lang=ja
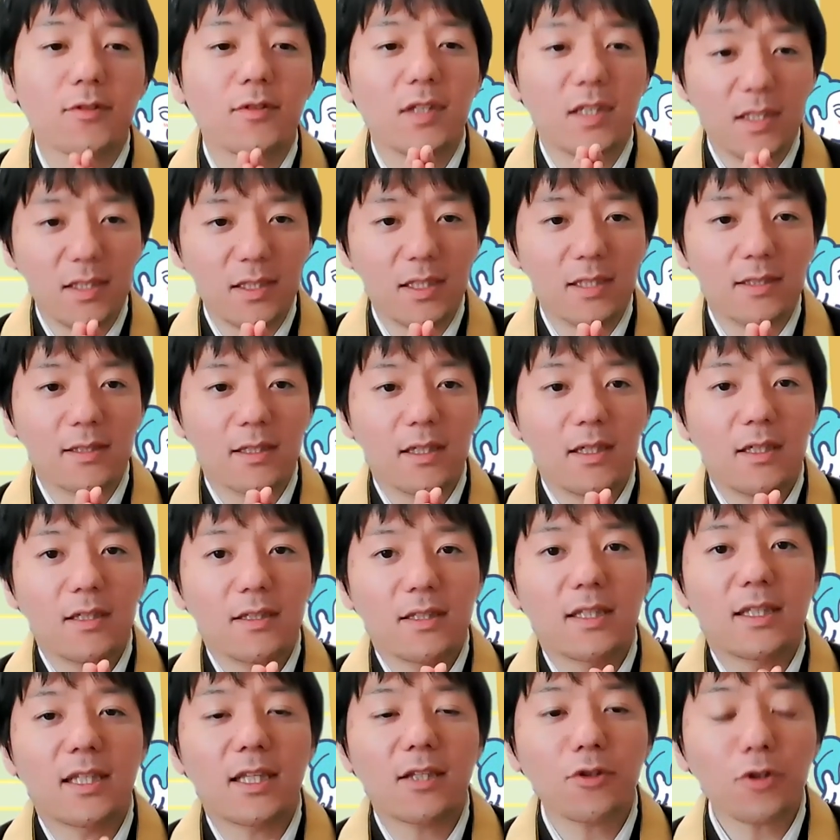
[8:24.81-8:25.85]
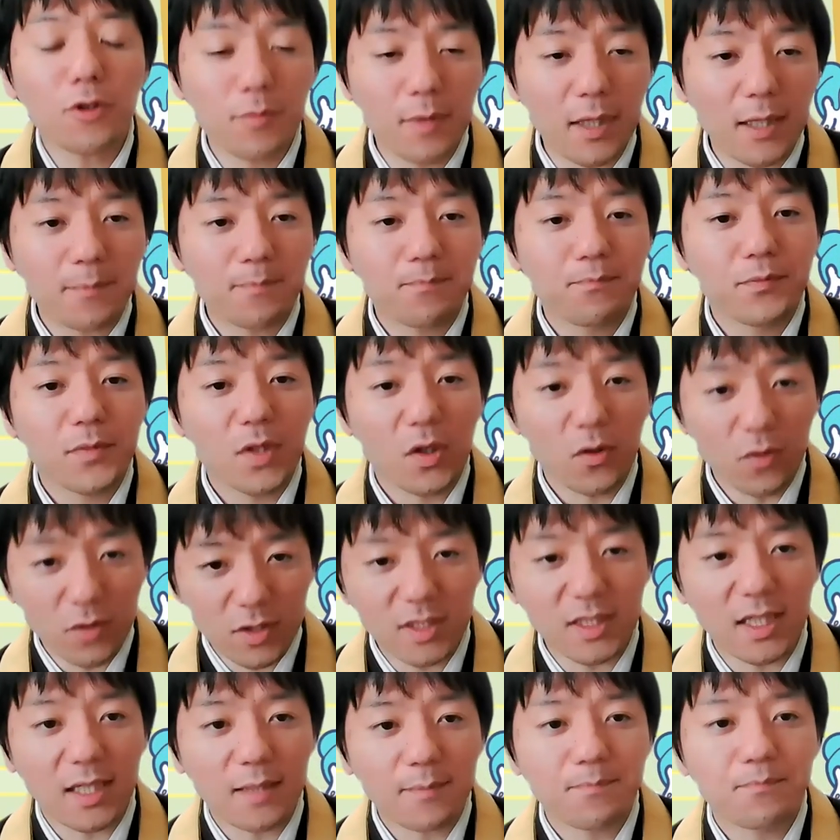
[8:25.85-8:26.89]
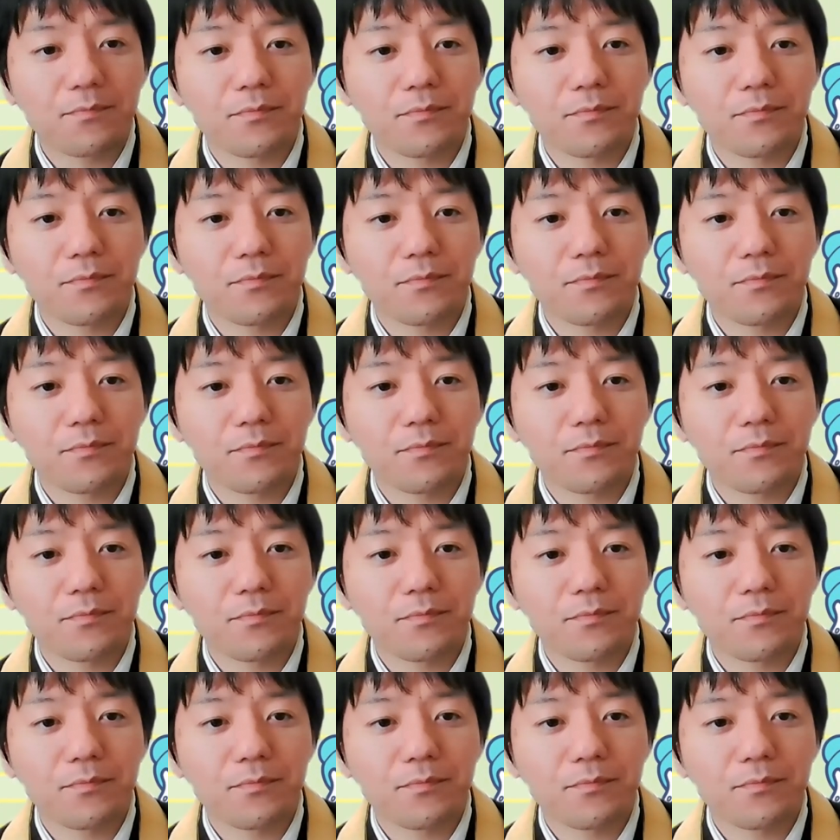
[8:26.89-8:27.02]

とでいいんです。で例えば、落ちた。